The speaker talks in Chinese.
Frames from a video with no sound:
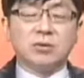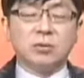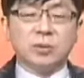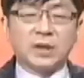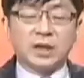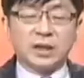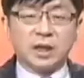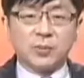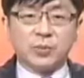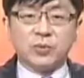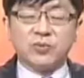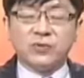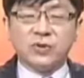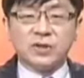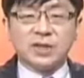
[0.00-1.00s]
我们看到
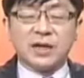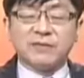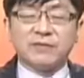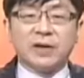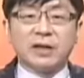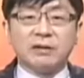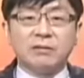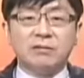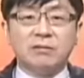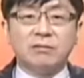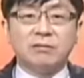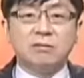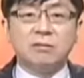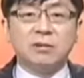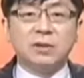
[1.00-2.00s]
补风涨翻，
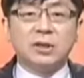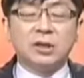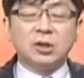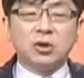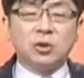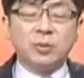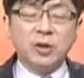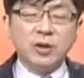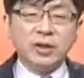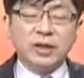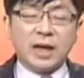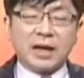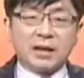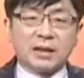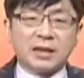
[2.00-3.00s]
有没有
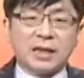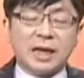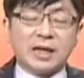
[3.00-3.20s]
一档